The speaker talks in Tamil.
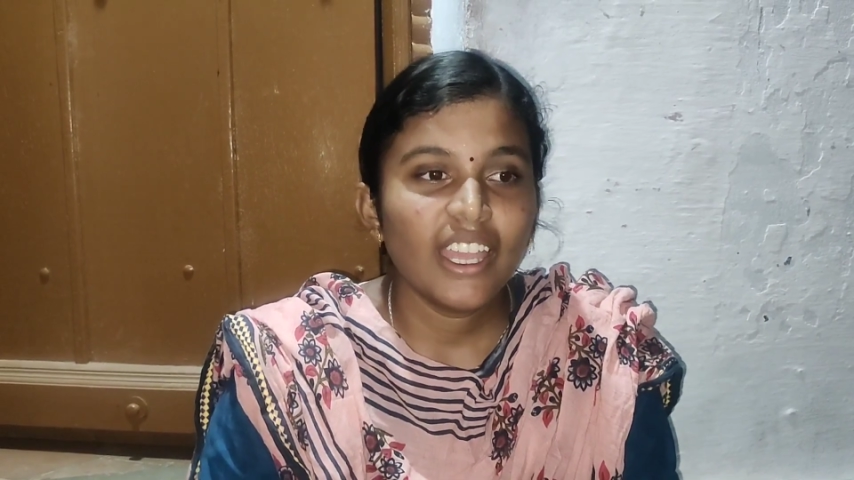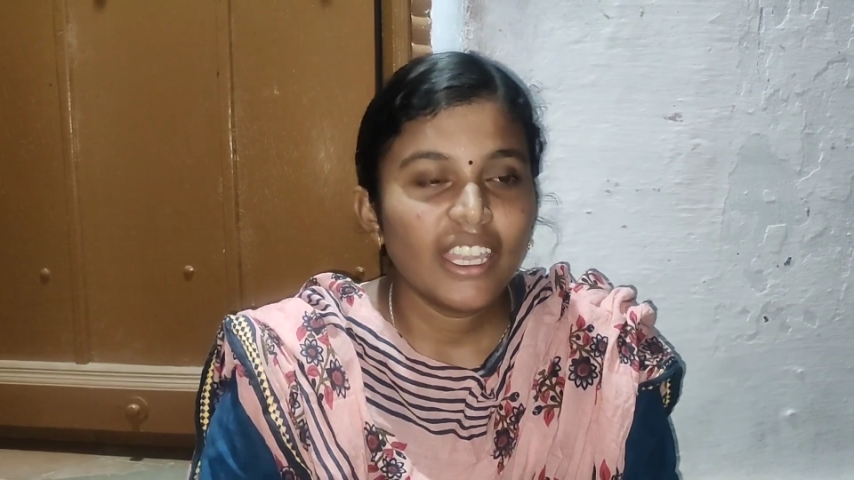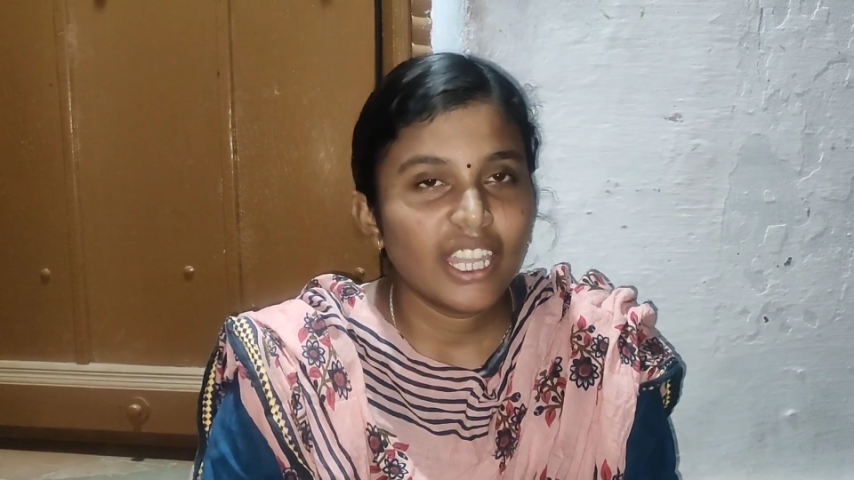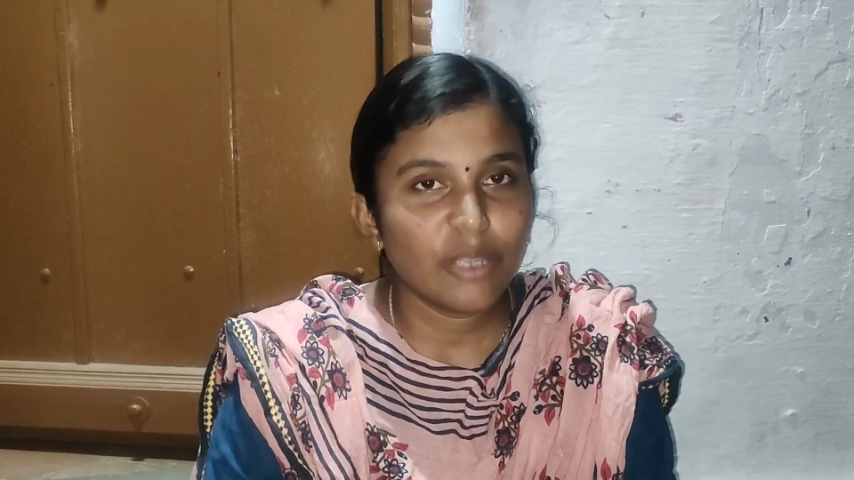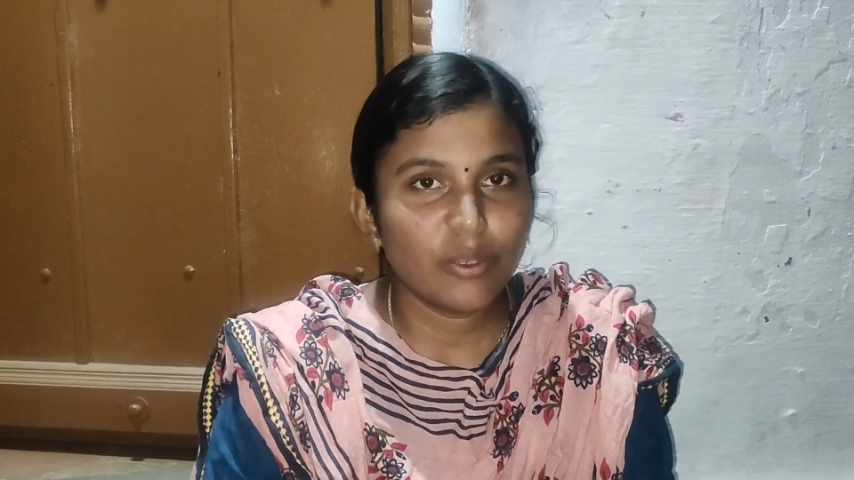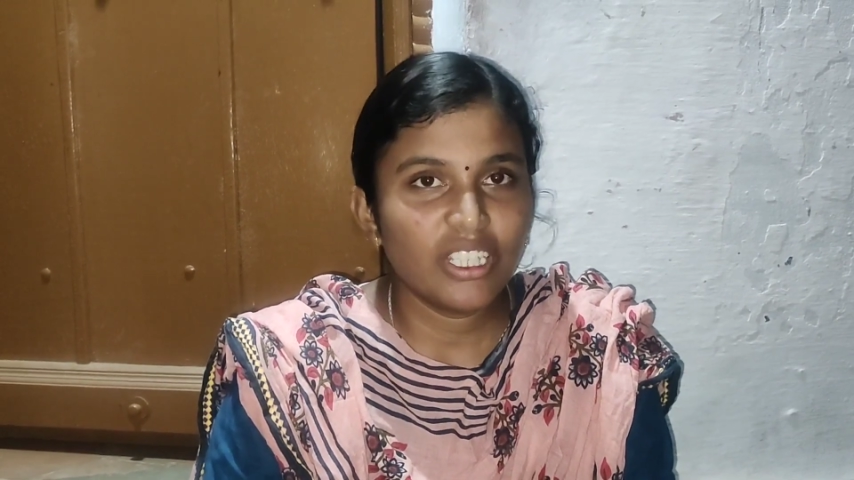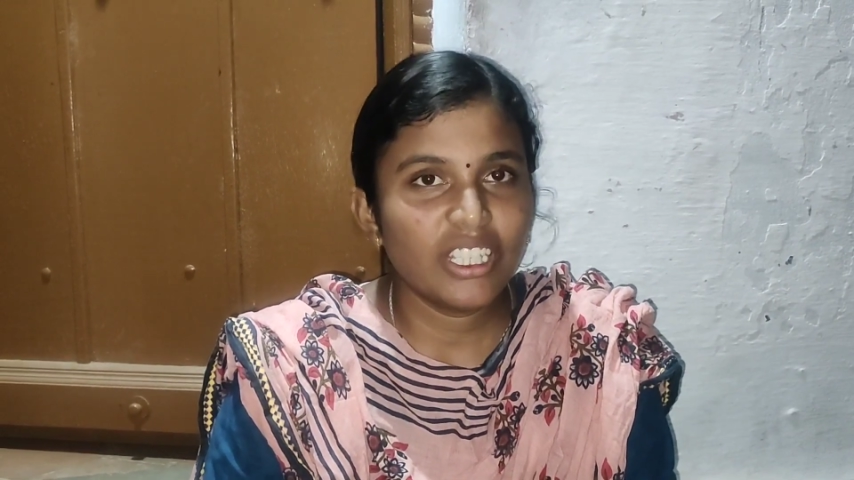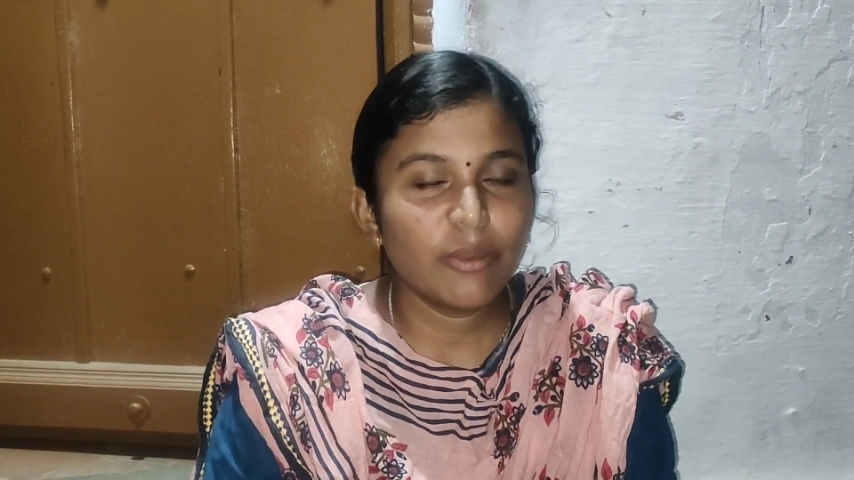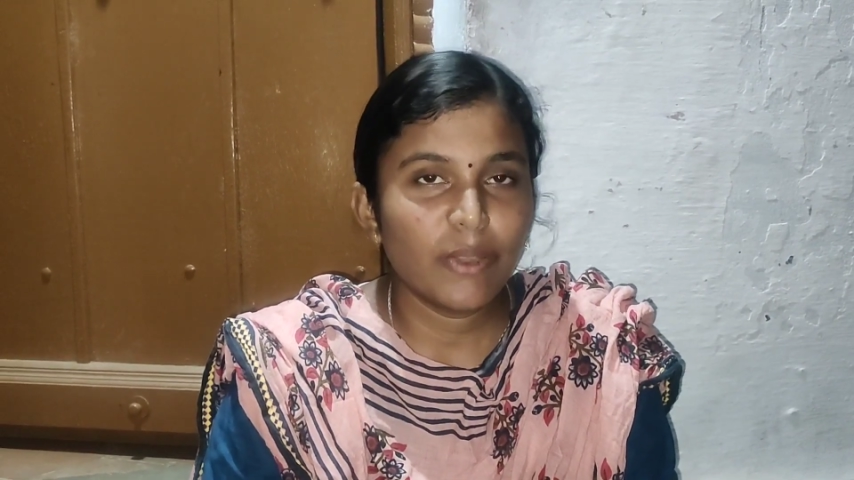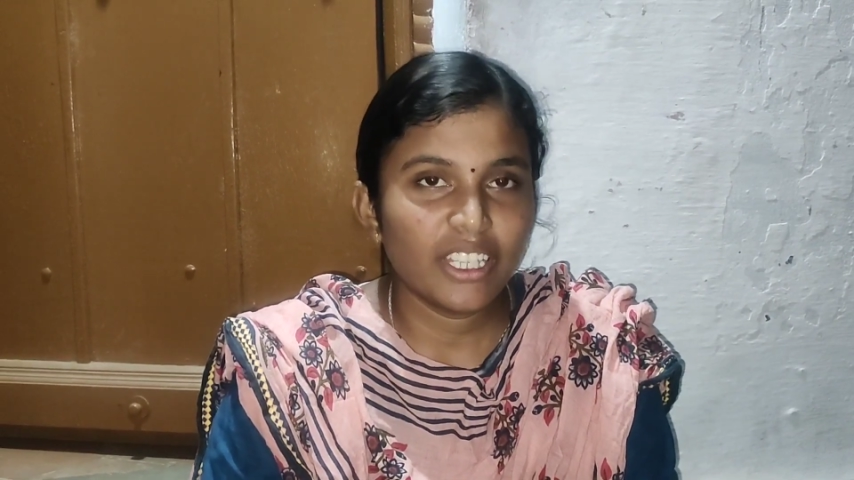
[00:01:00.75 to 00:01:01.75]
நான் இப்போ
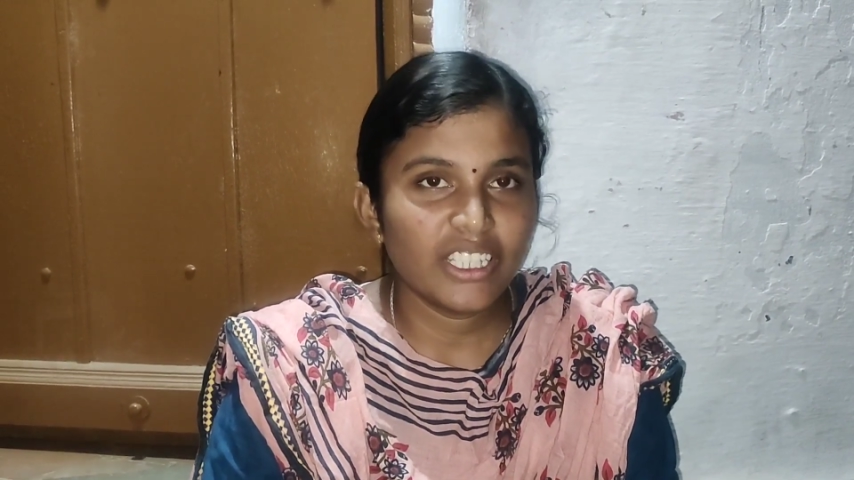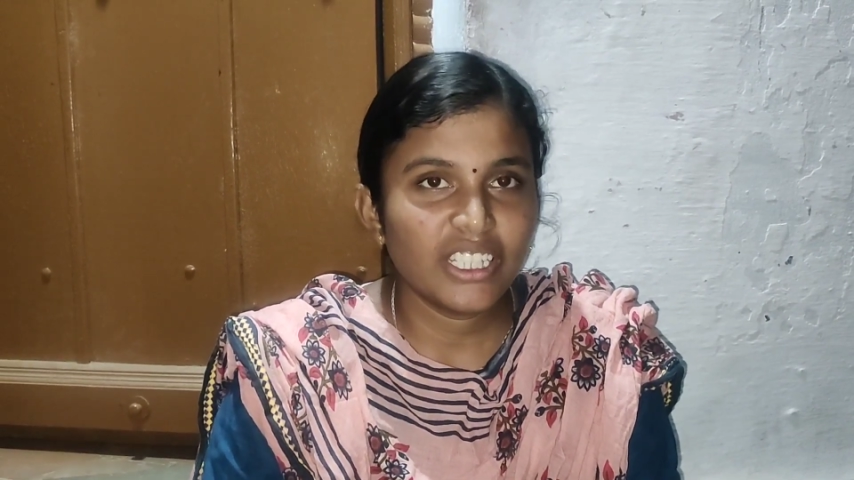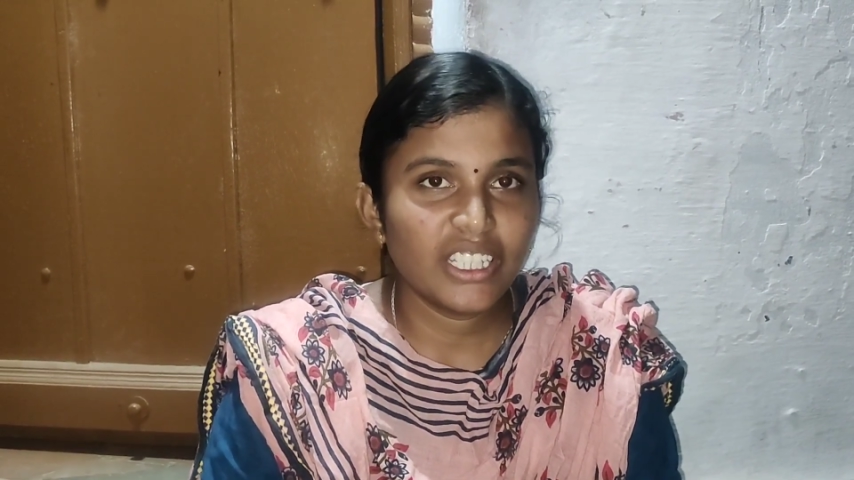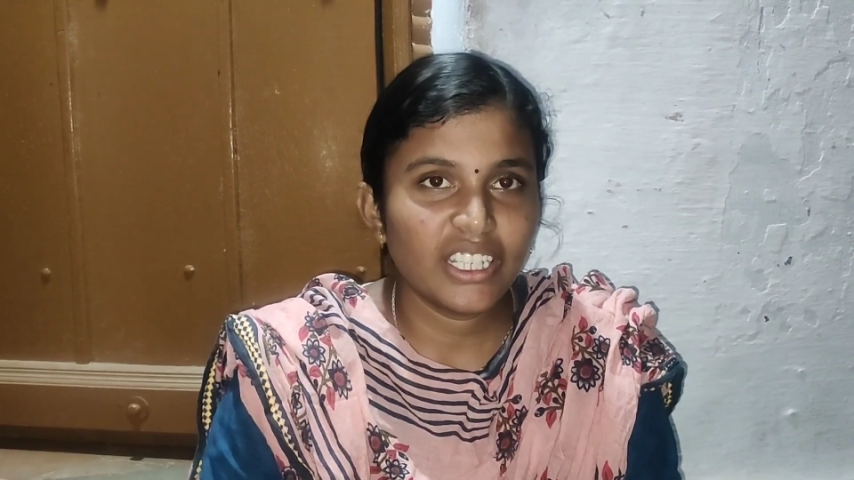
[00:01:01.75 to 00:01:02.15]
டிகிரி படிச்சுக்கிட்டு